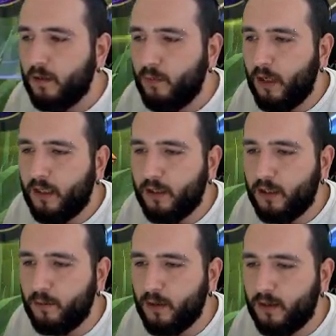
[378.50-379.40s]
Bu
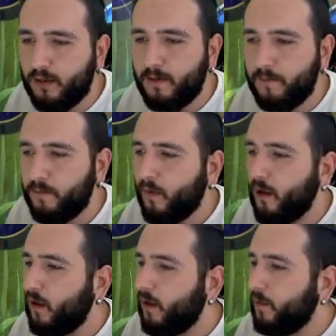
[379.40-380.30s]
arkadaşımız
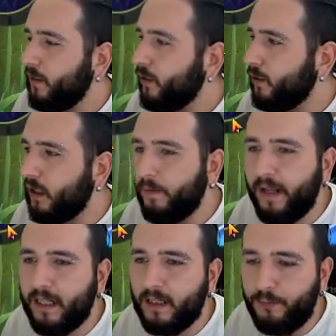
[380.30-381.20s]
minyonları
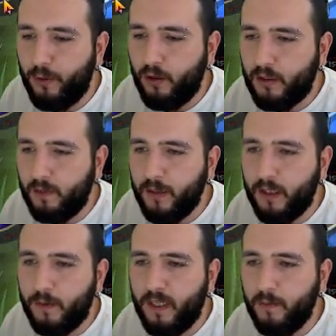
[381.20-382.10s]
bekletmiyor gibi
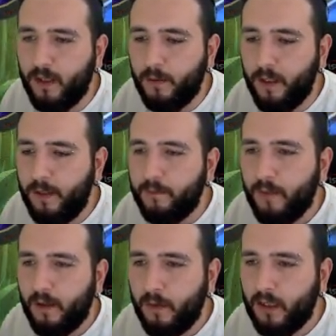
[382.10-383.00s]
gibi gibi gibi.
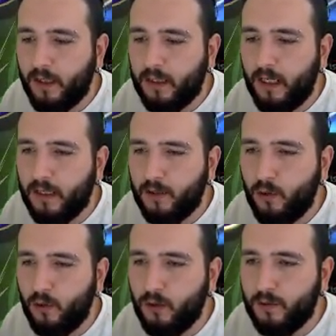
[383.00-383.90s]
Bakın hataları
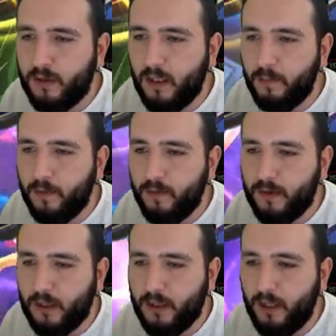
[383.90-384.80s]
söylüyorum size
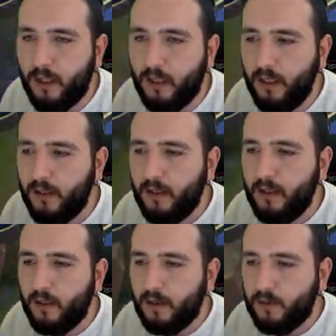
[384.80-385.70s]
yapılmayacak şeyleri.
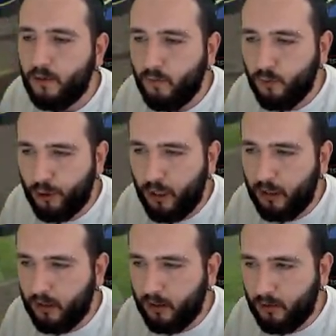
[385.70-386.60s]
Son vuruş
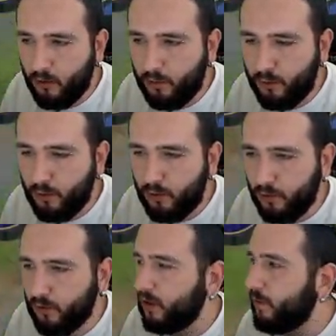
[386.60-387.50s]
aldı görmüş
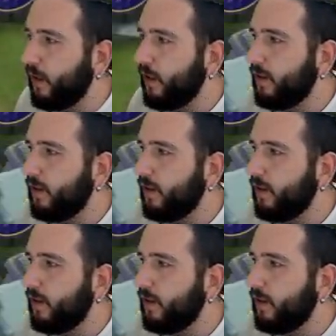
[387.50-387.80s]
olduğunuz gibi.